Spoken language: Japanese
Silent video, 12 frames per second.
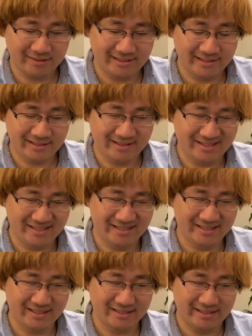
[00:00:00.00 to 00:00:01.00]

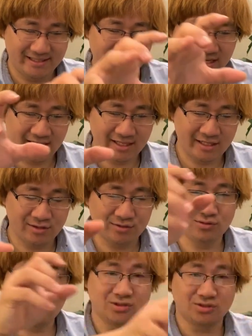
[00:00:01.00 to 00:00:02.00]
左に
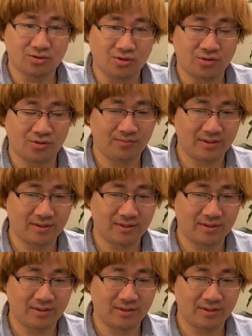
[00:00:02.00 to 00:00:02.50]
打つと、